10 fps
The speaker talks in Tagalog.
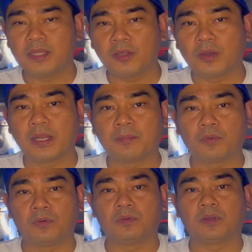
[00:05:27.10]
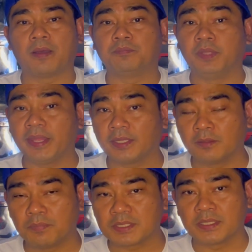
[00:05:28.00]
hindi ko alam kung
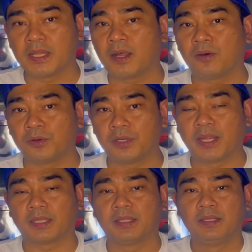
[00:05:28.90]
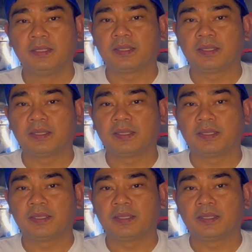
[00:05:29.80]
updated ba sila or not.